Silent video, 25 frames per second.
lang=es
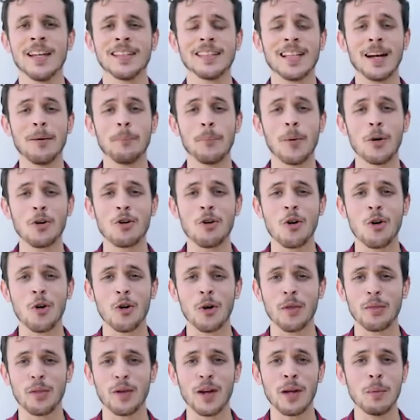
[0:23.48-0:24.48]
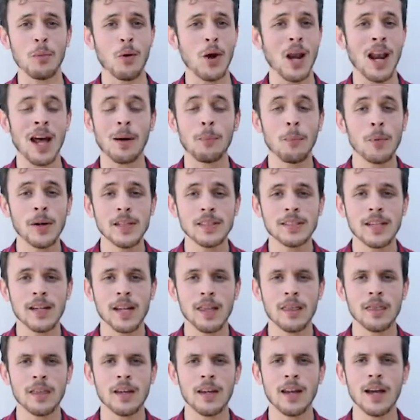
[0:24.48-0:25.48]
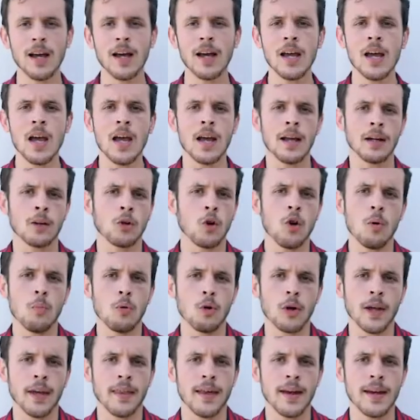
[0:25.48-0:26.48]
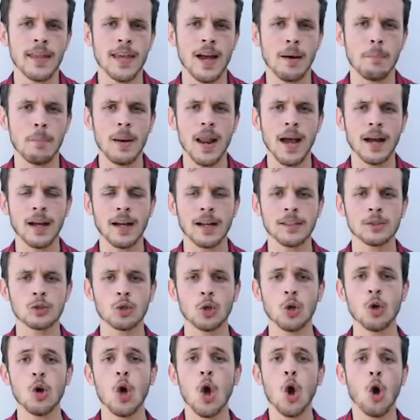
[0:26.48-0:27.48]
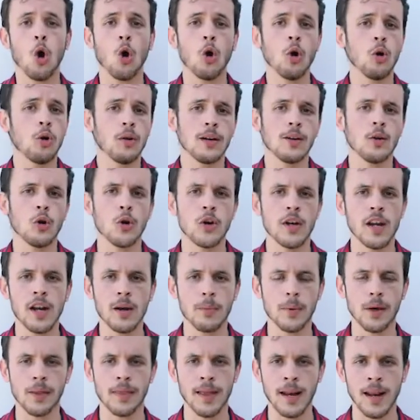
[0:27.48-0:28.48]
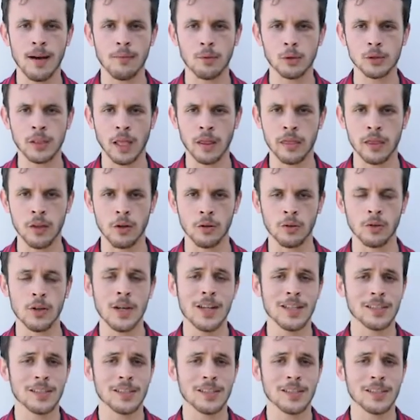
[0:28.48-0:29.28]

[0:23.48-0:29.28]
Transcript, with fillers: Tampoco conoceremos la puesta en escena, cómo quedaría Blas Cantó o los nervios de la votación.